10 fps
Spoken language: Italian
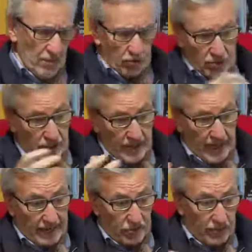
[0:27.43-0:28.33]

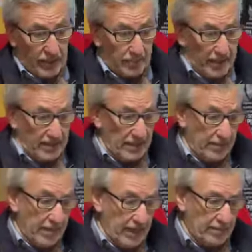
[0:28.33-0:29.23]
considerato che il
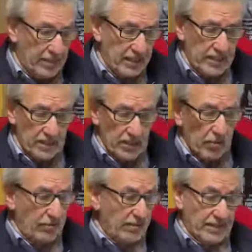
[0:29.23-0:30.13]
paradigma
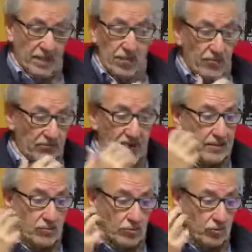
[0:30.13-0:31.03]
capitalistico aveva
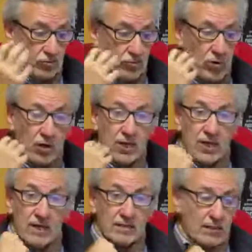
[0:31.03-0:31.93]
trionfato sul suo
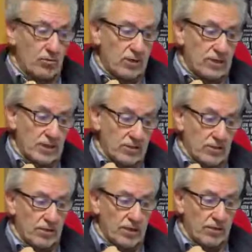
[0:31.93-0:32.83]
antagonista
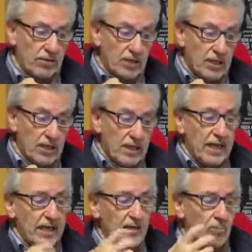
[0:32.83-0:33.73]
storico
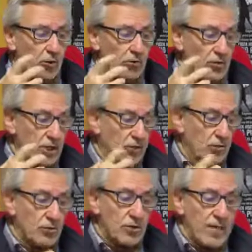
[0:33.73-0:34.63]
e che il mondo,
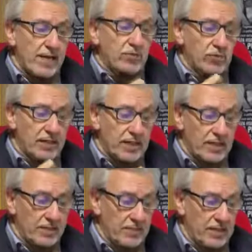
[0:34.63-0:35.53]
secondo i mentori del
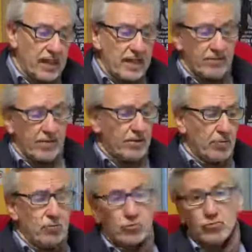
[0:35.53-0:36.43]
capitale, avrebbe
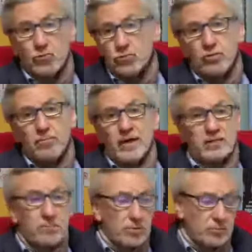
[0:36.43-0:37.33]
conosciuto solo
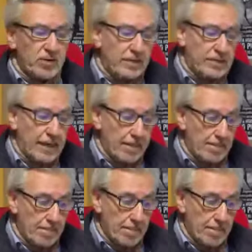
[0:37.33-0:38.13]
pace e prosperità.